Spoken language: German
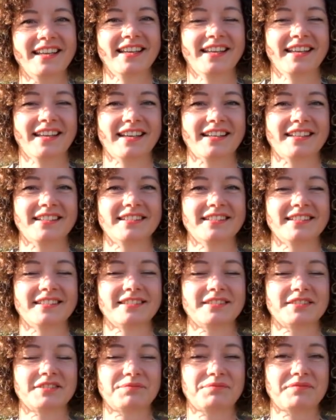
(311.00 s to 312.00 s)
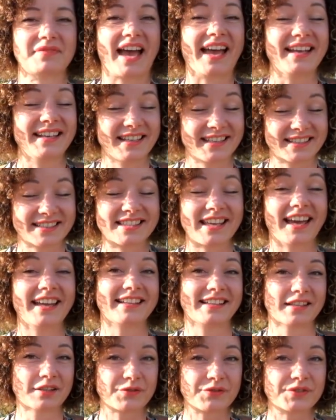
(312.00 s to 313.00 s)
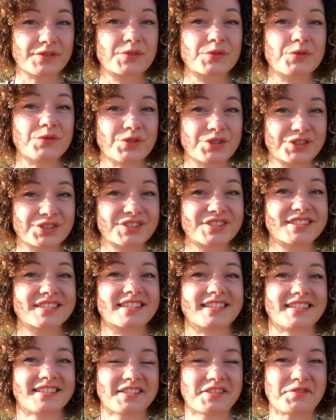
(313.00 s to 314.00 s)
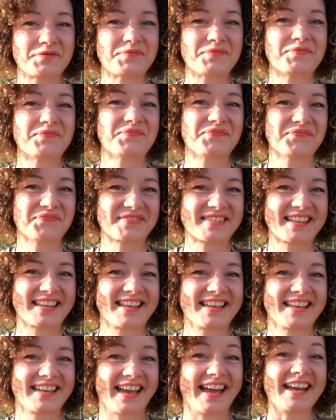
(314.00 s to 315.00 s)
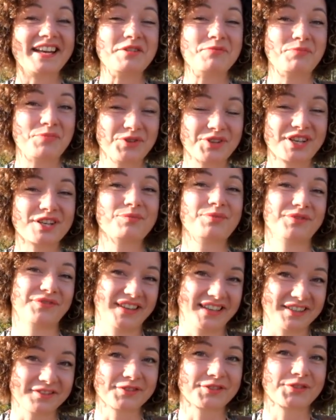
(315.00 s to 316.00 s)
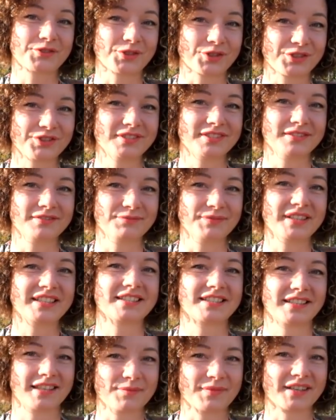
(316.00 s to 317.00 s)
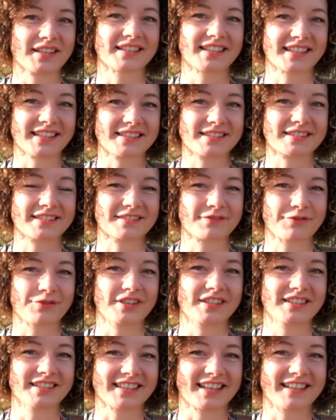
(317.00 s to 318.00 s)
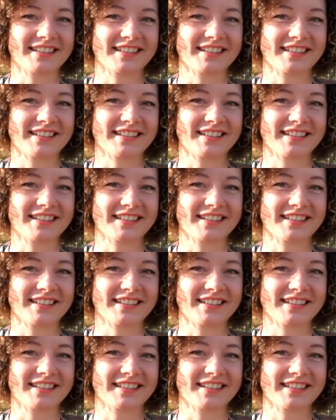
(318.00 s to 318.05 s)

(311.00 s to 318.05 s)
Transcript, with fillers: äh, einige Zeit lang versucht, äh, eine Bürgerbewegung zu gründen mit Irmgard Gries vorne dran.